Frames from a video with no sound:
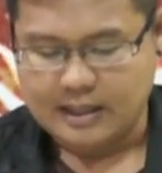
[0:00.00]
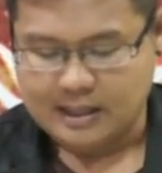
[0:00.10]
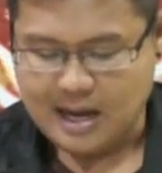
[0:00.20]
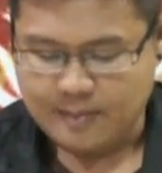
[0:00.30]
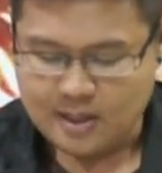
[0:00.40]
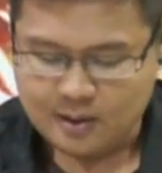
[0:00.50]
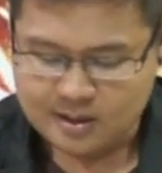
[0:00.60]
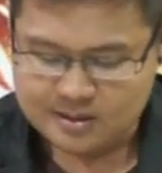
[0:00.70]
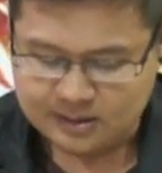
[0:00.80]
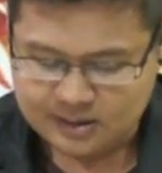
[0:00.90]
นะครับแล้ว
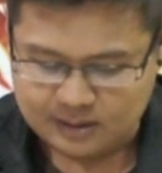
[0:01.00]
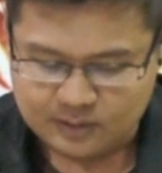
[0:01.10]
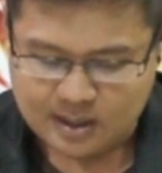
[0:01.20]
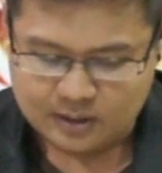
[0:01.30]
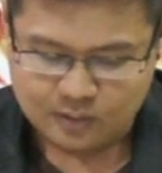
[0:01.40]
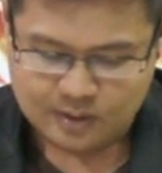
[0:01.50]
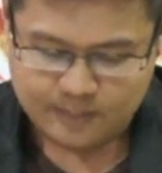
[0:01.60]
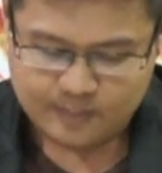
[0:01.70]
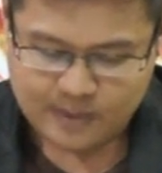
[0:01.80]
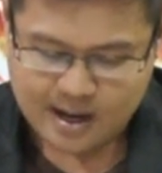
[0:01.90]
ก็สถิตอยู่
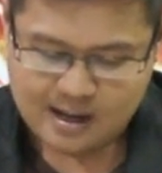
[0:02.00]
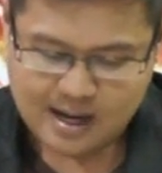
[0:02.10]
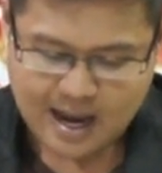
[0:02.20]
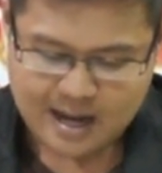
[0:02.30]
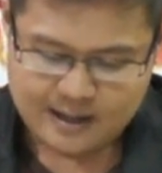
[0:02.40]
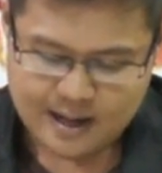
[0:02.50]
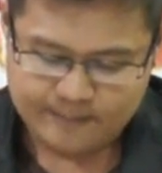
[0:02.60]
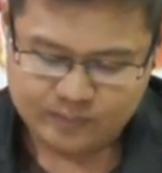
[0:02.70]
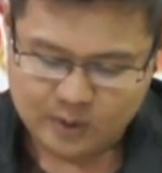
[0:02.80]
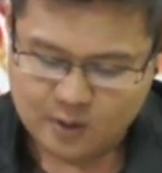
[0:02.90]
กับร่างคารเนี่ย
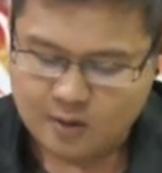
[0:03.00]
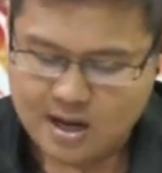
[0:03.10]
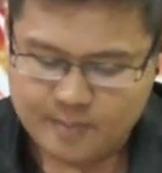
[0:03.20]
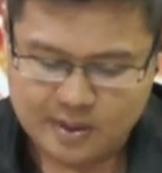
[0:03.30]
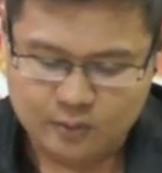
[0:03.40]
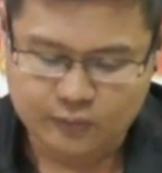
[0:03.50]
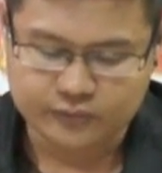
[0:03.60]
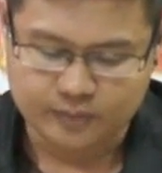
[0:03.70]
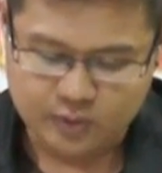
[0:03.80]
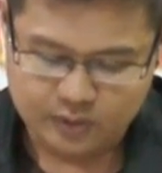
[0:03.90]
ก็ได้เป็นคู่
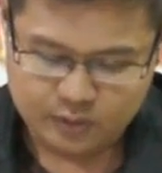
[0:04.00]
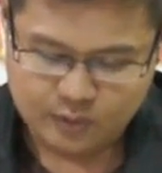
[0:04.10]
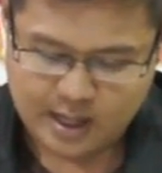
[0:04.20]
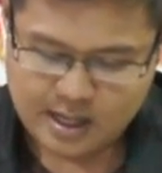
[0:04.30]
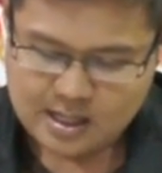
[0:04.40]
สมพลด้วย